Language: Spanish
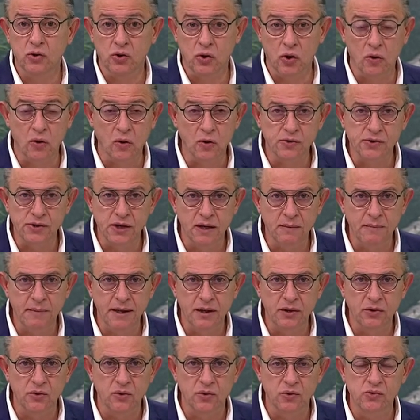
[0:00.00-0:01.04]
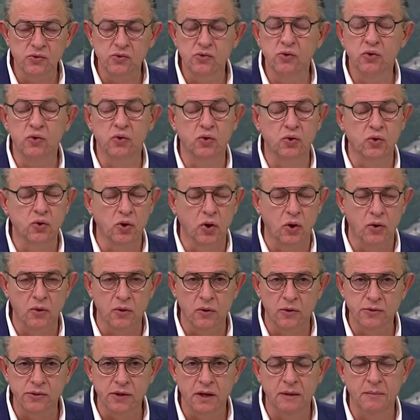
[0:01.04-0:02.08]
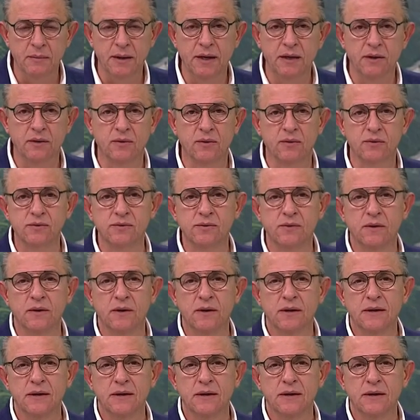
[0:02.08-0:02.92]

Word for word: Todos los elementos, todos los elementos